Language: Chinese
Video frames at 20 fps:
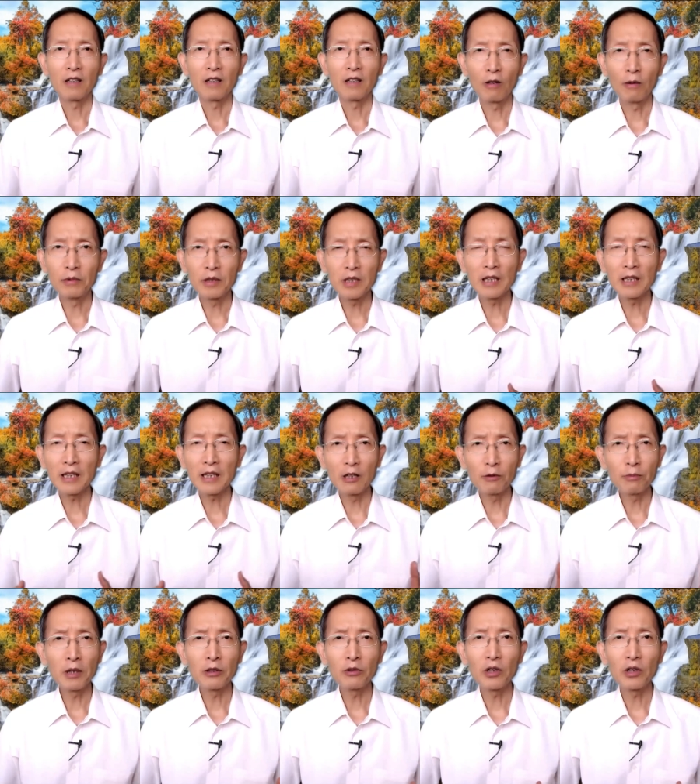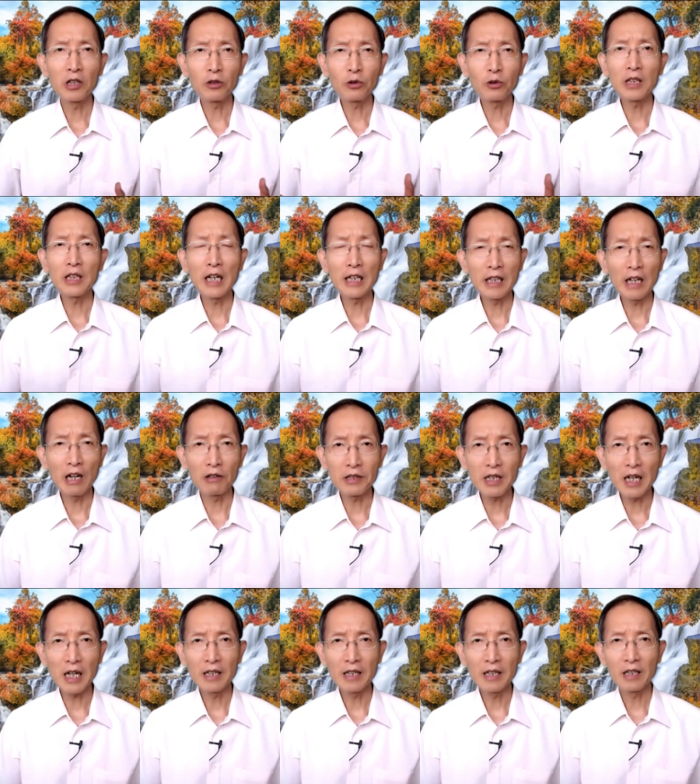我们现代人面对一个最大挑
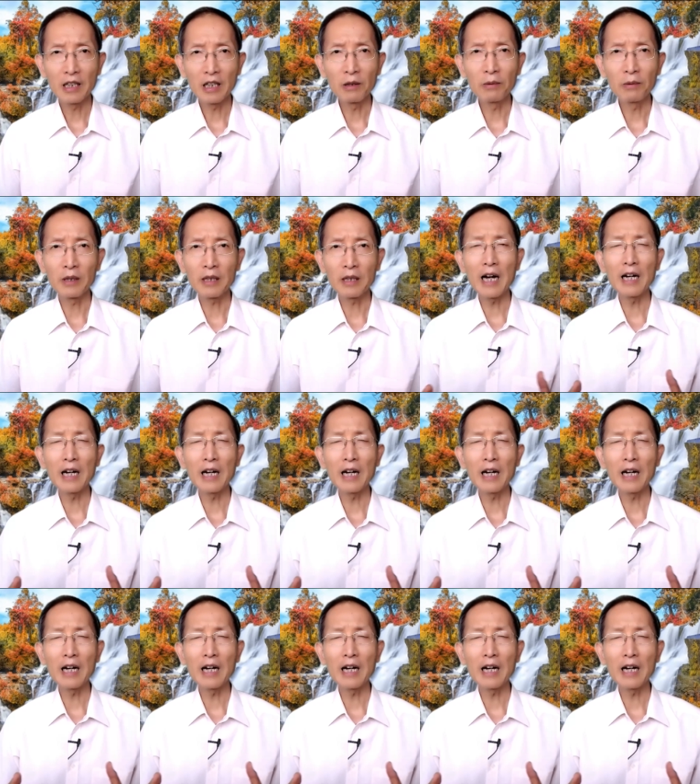战，因为